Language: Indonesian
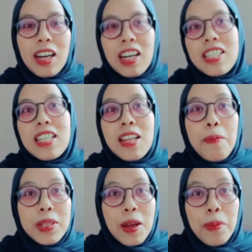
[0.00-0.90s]
kerja
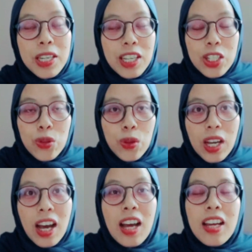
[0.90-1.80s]
sama sama dia
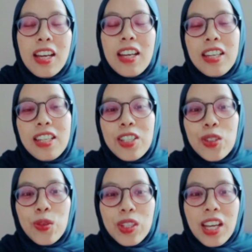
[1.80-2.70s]
juga dan
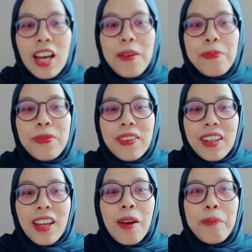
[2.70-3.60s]
juga
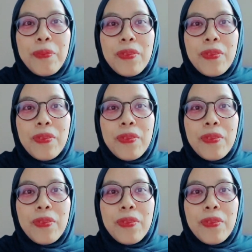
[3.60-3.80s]
ya